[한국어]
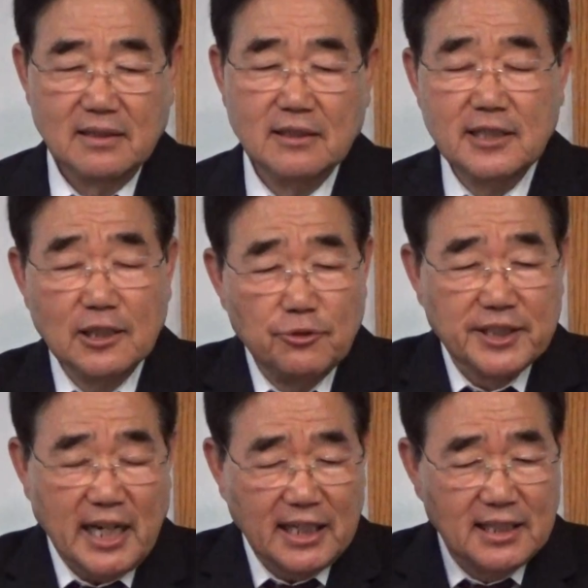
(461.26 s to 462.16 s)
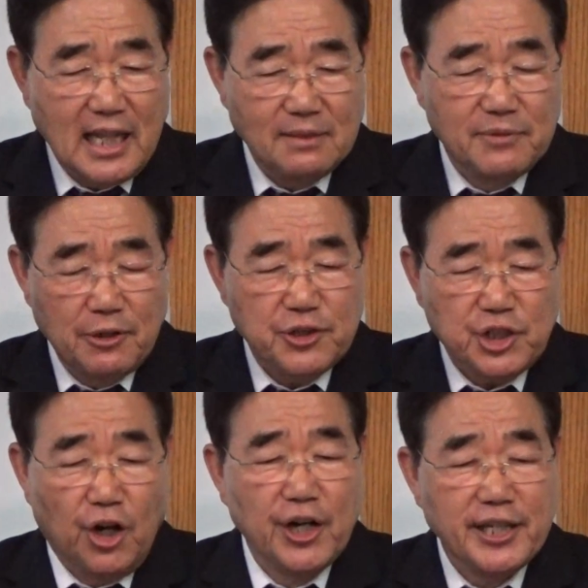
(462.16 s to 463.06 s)
의를 자기의 나름대로
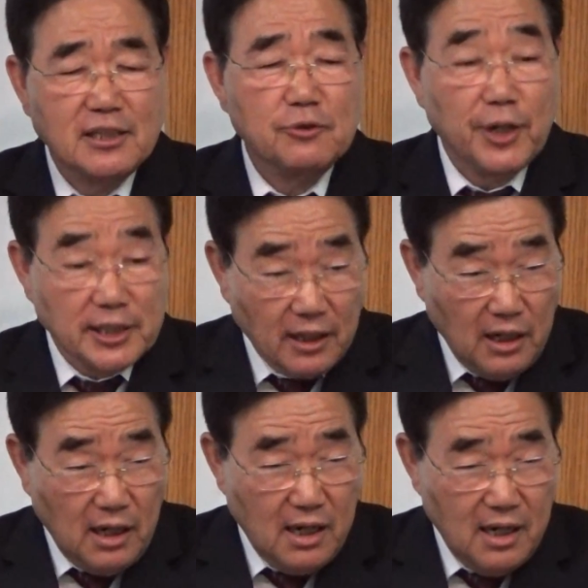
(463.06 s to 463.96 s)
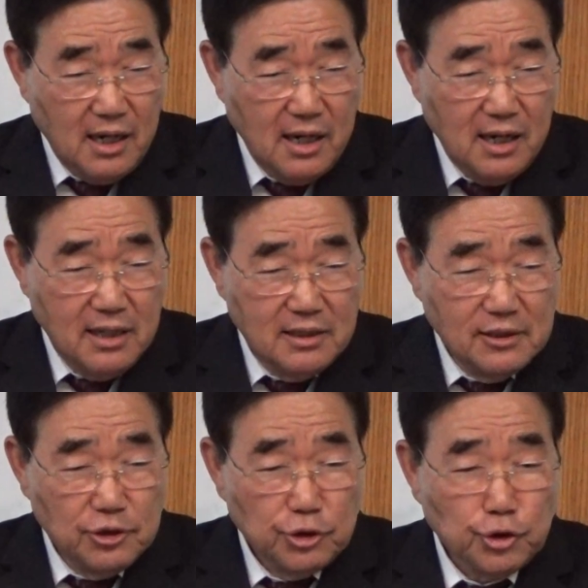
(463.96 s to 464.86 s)
정의를 위해서
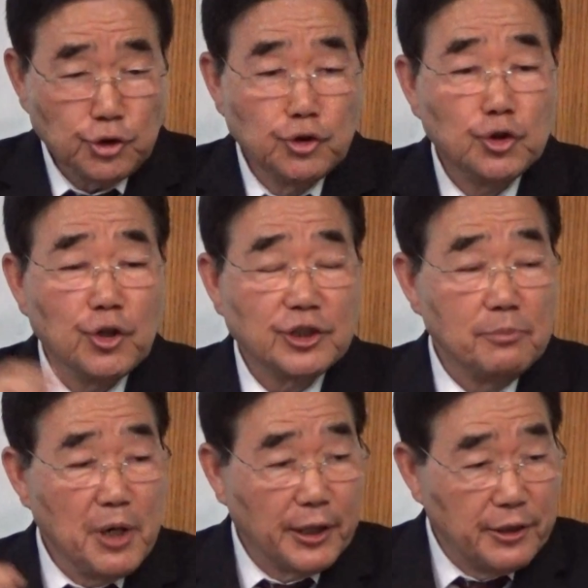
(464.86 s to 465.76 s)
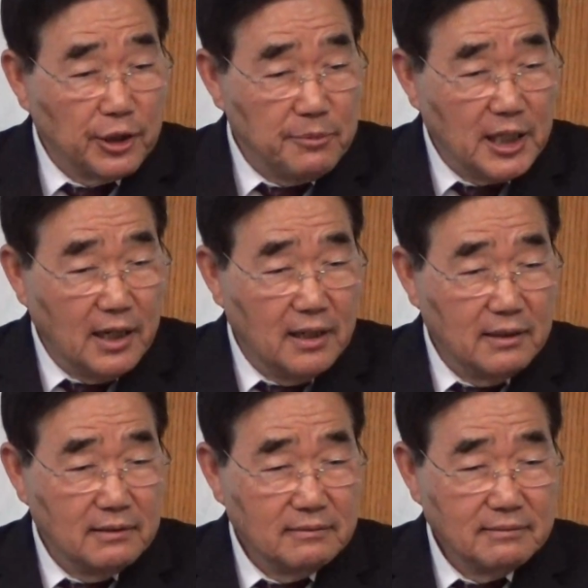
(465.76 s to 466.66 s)
죽는 것은 양을 여깁니다
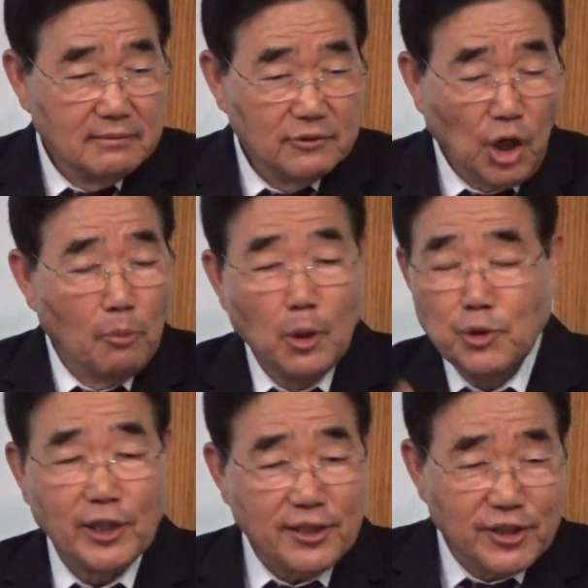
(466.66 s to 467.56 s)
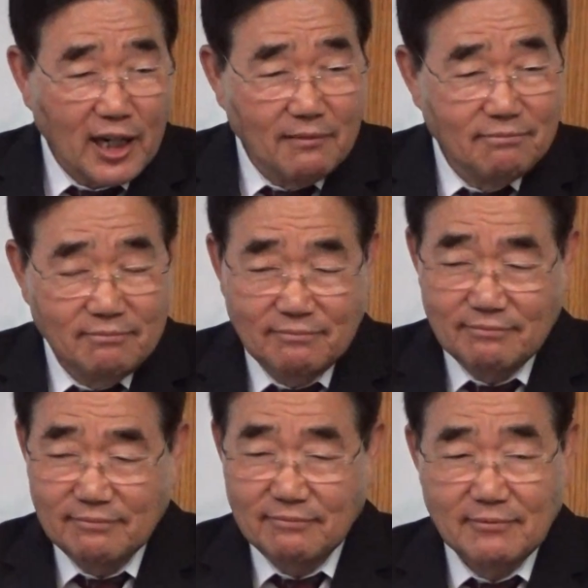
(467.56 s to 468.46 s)
정몽주 같은 사람
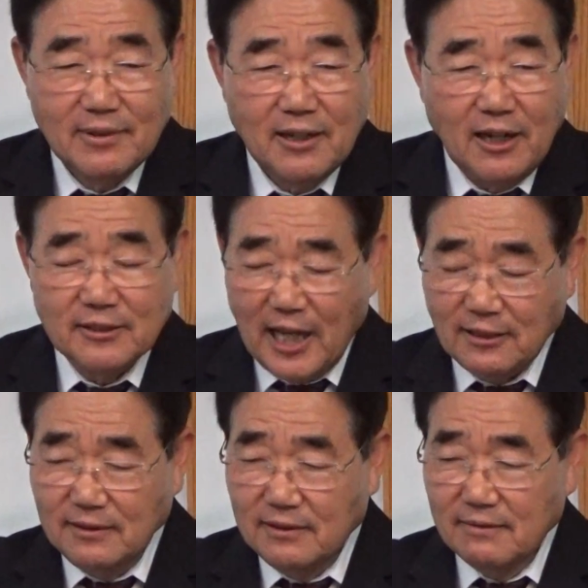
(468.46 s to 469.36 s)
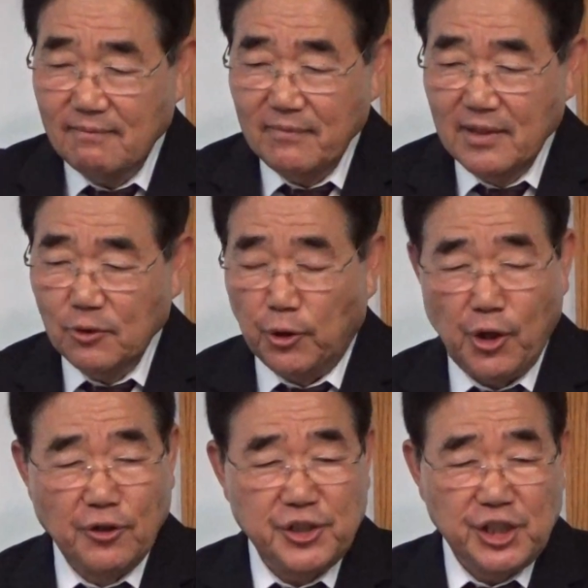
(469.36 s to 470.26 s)
아 나는
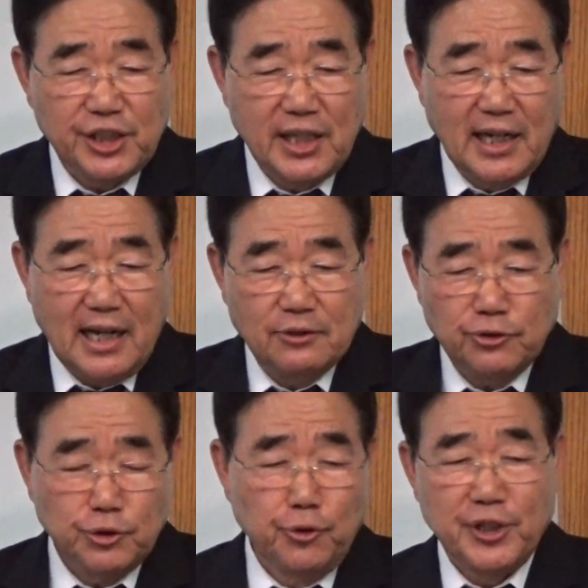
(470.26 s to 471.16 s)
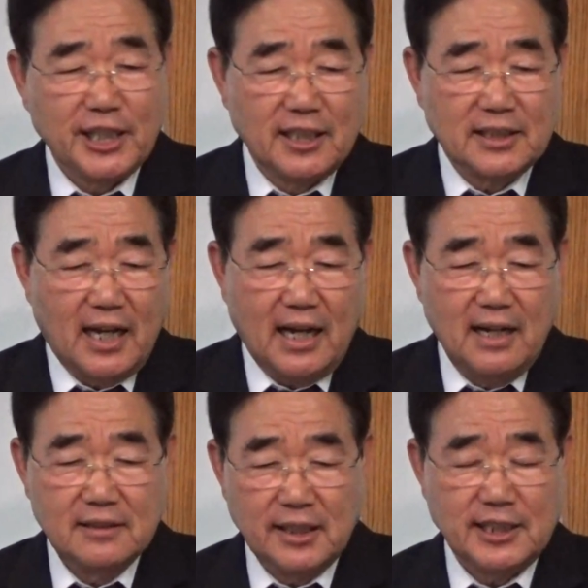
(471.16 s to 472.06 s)
고려를 지키다가 순교자가 됐다
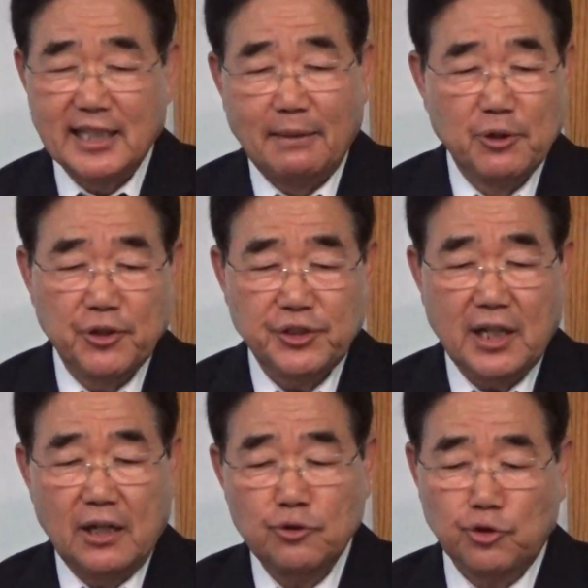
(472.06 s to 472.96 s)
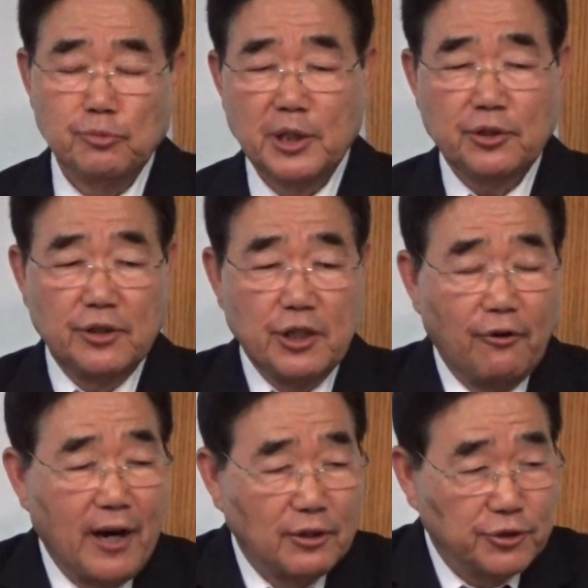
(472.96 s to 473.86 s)
세세 남을 것이다 죽으면서도
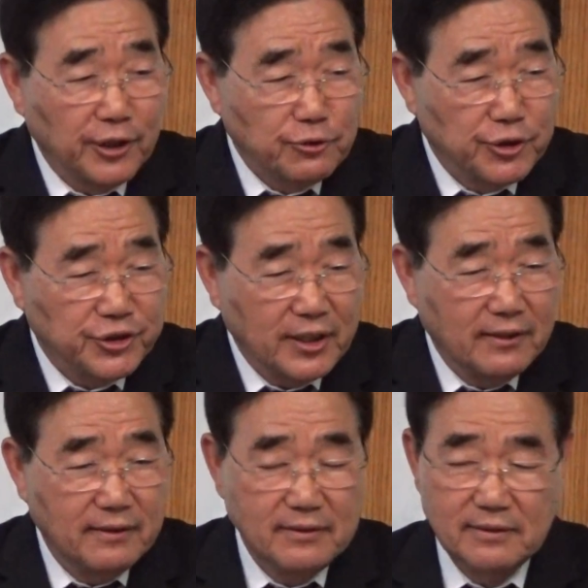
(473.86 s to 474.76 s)
영광스럽게 죽었어요